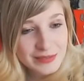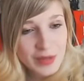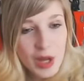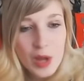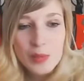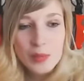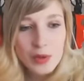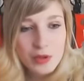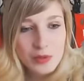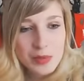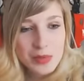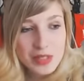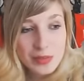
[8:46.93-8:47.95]
Bonne nuit
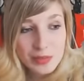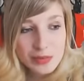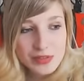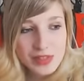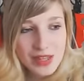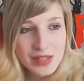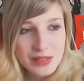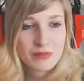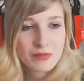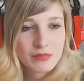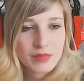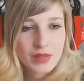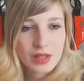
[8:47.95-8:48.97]
mini poussin.
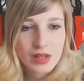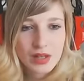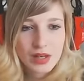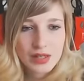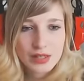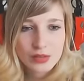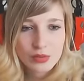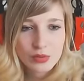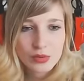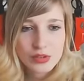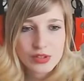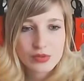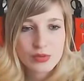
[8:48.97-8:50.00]
Allez, non, on
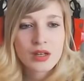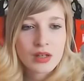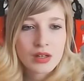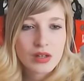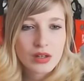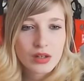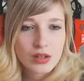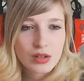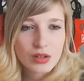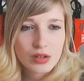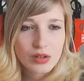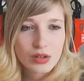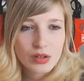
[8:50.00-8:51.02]
continue.
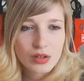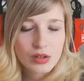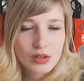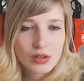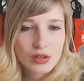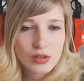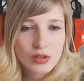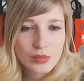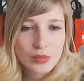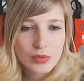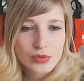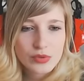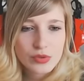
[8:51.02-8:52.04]
Euh,
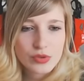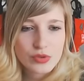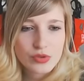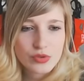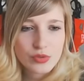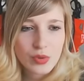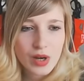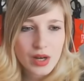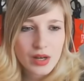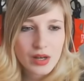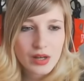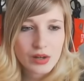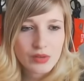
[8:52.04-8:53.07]
plus de
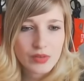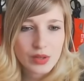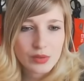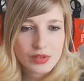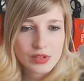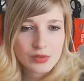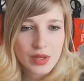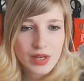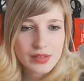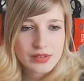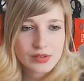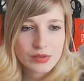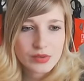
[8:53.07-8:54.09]
choix. On va continuer à
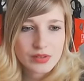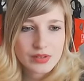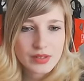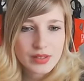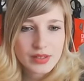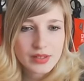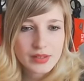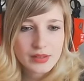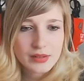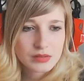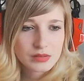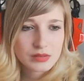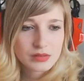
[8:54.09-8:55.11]
discuter.
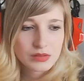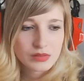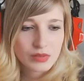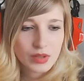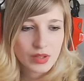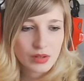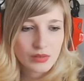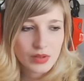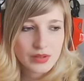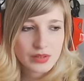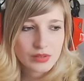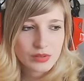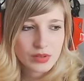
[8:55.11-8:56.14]
Voilà, on va
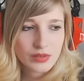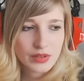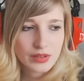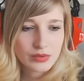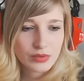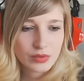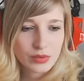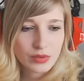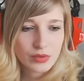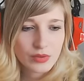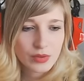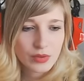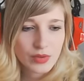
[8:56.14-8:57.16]
discuter avec Devo. On
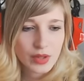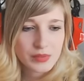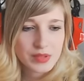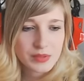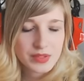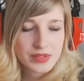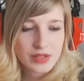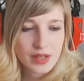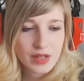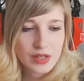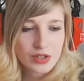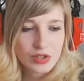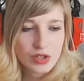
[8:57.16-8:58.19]
va lui envoyer un petit
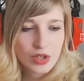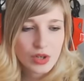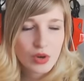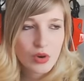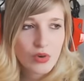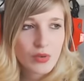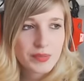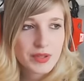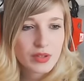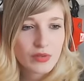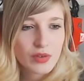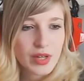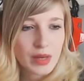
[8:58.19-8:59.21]
message. On va peut-être
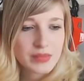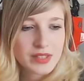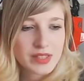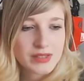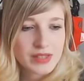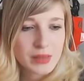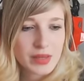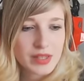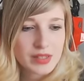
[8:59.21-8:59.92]
envoyer un petit SMS.